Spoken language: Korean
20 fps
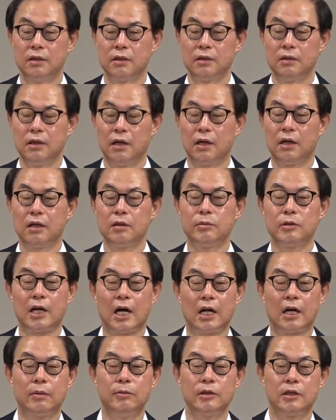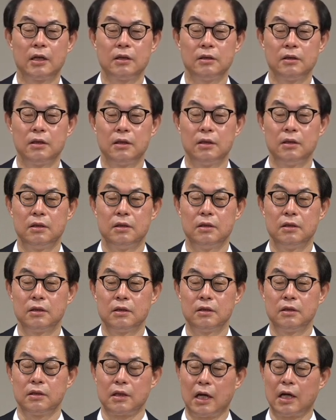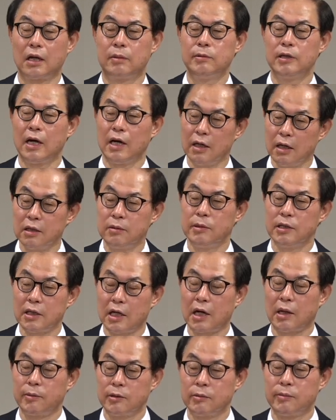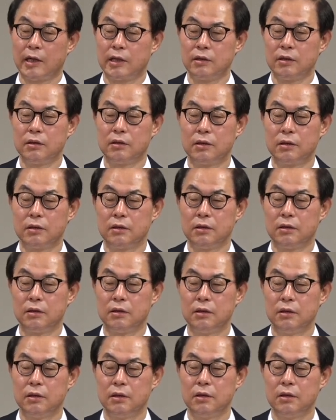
근데 하나님은 사람을 찾는데요. 그 사람을 하나님의 사람으로 만드는 거죠.